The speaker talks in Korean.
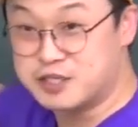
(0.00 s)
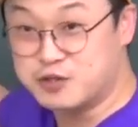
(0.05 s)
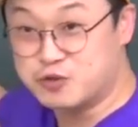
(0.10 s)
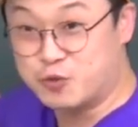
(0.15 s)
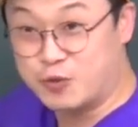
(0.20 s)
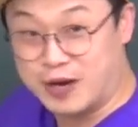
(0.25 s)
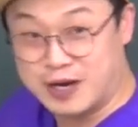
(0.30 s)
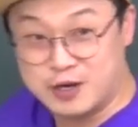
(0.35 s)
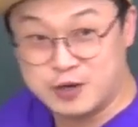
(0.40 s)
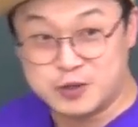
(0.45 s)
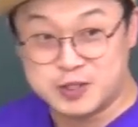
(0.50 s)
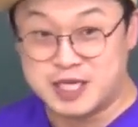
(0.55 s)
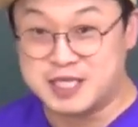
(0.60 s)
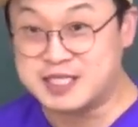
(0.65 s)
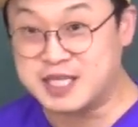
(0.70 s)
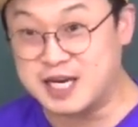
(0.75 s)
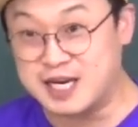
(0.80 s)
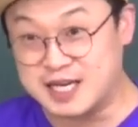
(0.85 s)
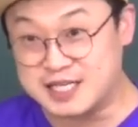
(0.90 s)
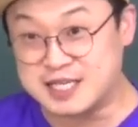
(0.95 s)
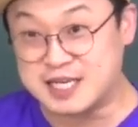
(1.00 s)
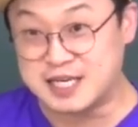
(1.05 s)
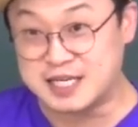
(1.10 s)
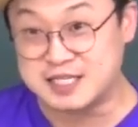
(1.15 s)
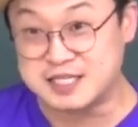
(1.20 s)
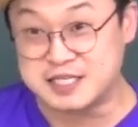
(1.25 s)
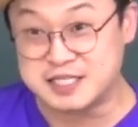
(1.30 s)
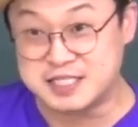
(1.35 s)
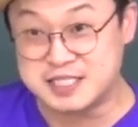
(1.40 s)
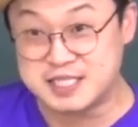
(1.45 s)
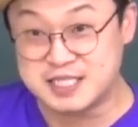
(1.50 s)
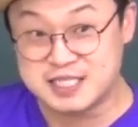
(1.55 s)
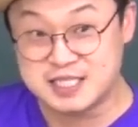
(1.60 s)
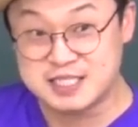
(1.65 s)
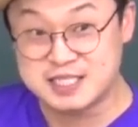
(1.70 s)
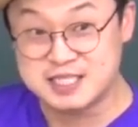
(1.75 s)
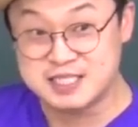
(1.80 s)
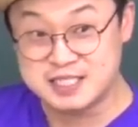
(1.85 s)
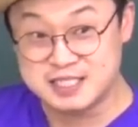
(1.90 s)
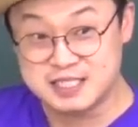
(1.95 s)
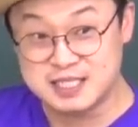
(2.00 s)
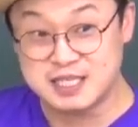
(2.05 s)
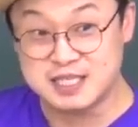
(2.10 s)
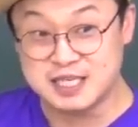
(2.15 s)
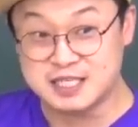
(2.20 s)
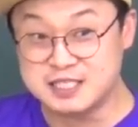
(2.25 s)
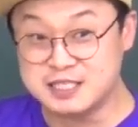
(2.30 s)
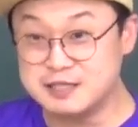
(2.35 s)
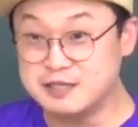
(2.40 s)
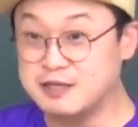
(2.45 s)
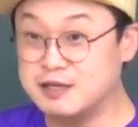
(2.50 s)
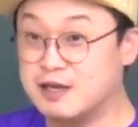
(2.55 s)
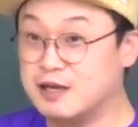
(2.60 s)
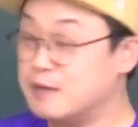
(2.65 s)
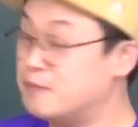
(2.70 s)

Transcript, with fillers: 있는 완료 상태를 나타내는 거지. 이해되지?